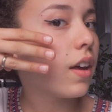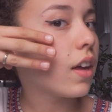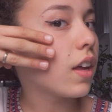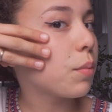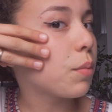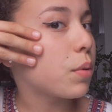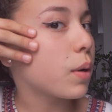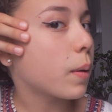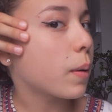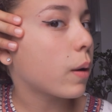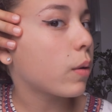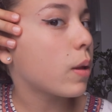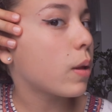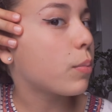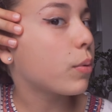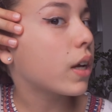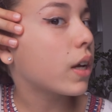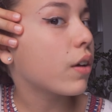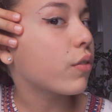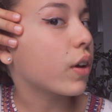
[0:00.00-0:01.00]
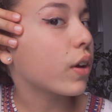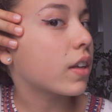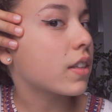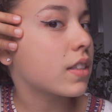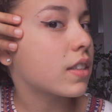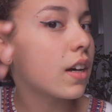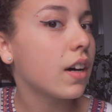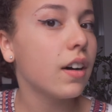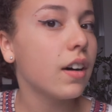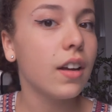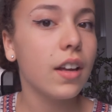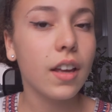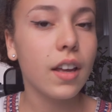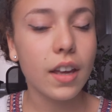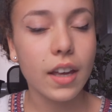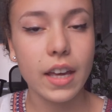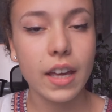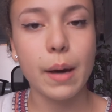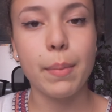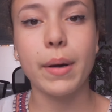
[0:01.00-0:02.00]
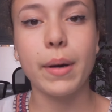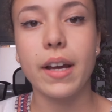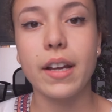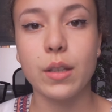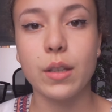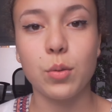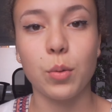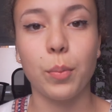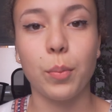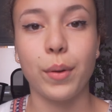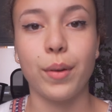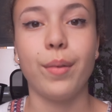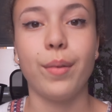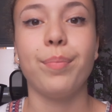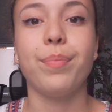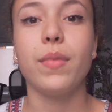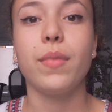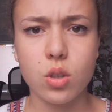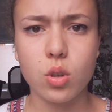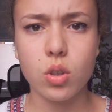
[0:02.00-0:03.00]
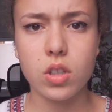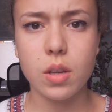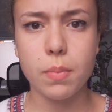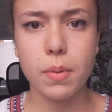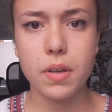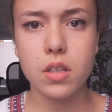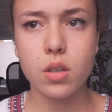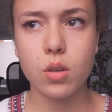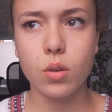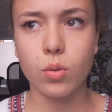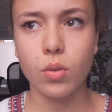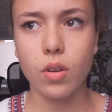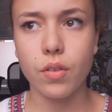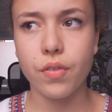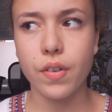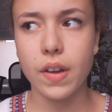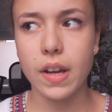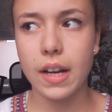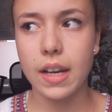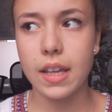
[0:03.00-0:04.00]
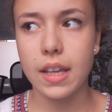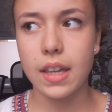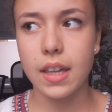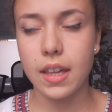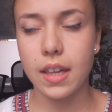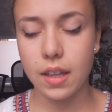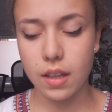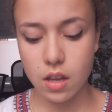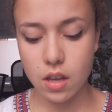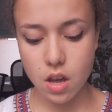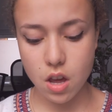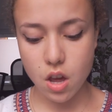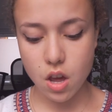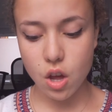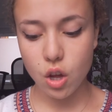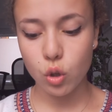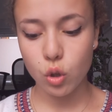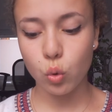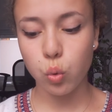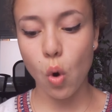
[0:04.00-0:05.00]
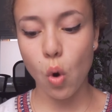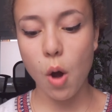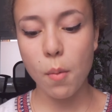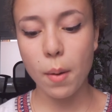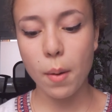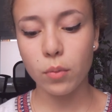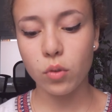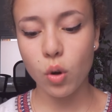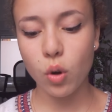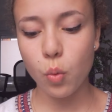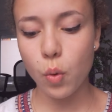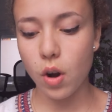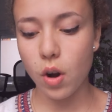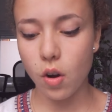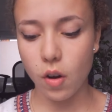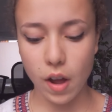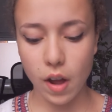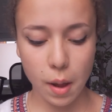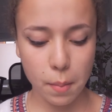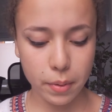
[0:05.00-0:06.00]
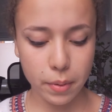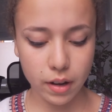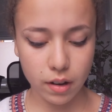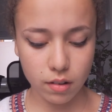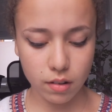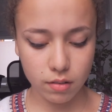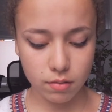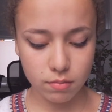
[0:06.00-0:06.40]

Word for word: Et puis après, on n'a plus qu'à faire ça et après à estomper. Je sais pas si on doit faire les trois en même temps ou alors un par un.